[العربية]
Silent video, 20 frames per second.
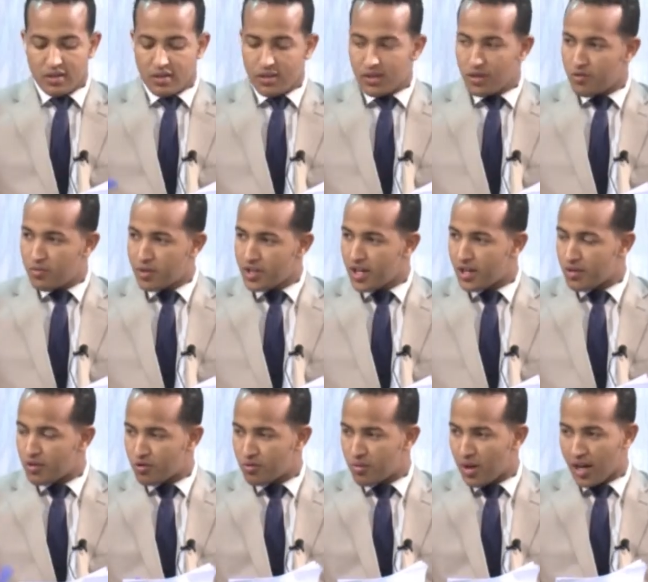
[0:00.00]
لو
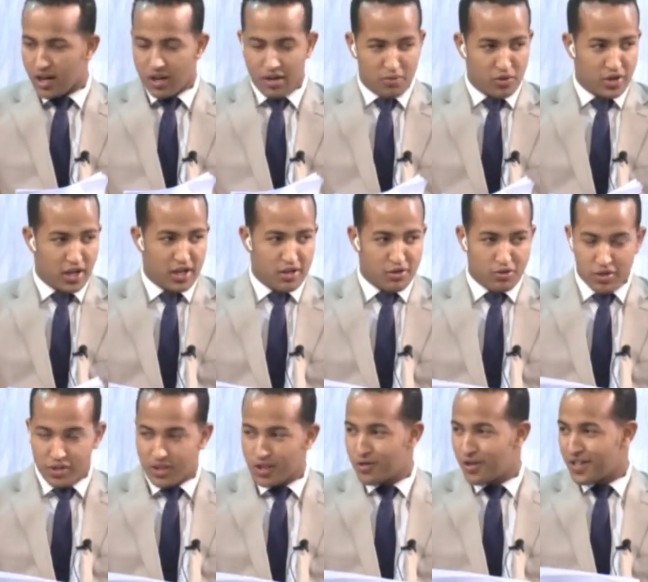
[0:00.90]
بدات معك مولاي
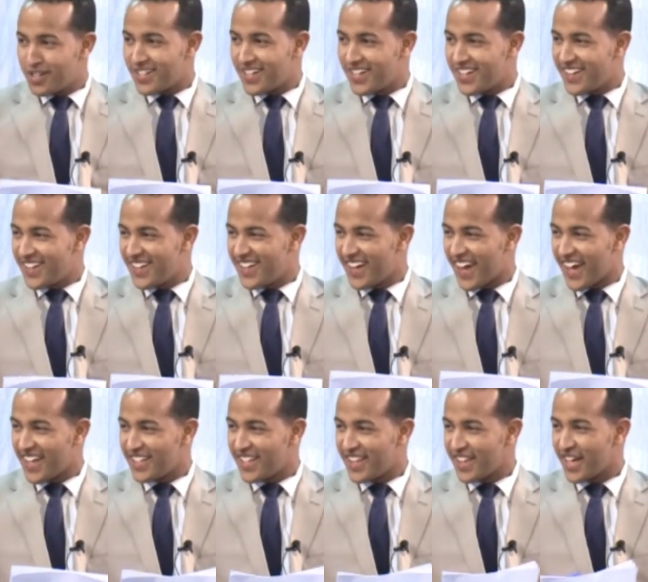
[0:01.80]
وساؤجل
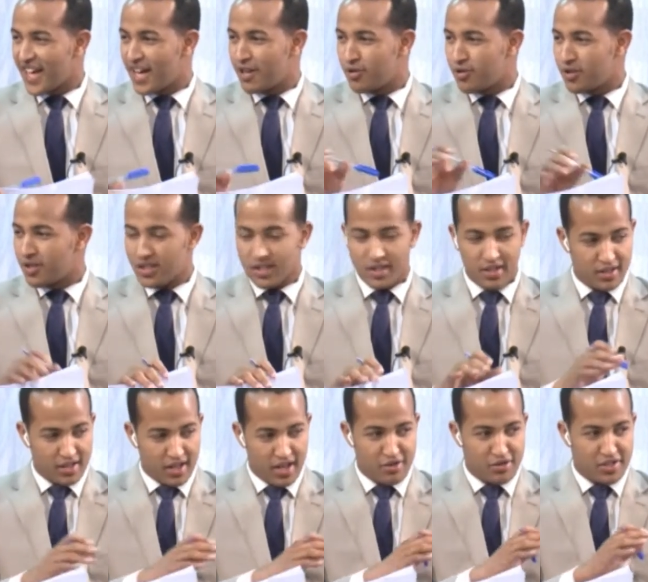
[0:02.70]
الحديث قانون
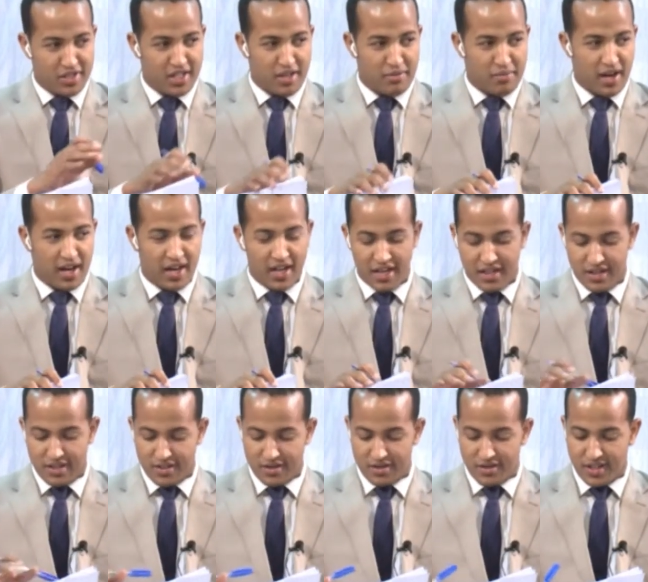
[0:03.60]
قانونيا مع
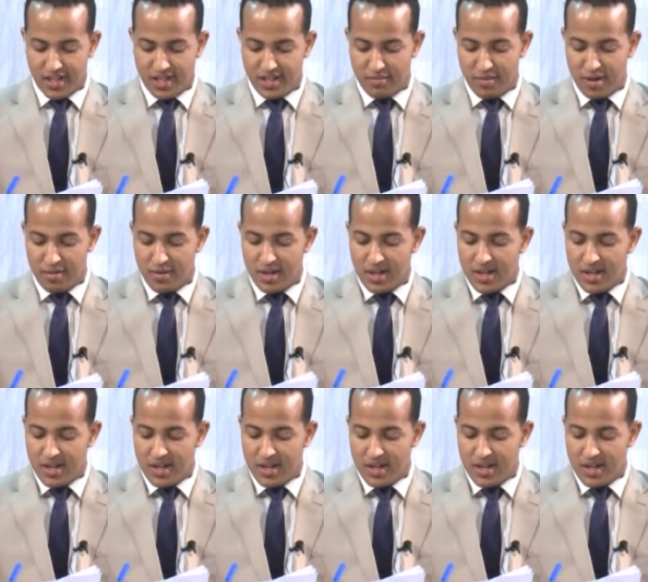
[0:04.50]
استاذنا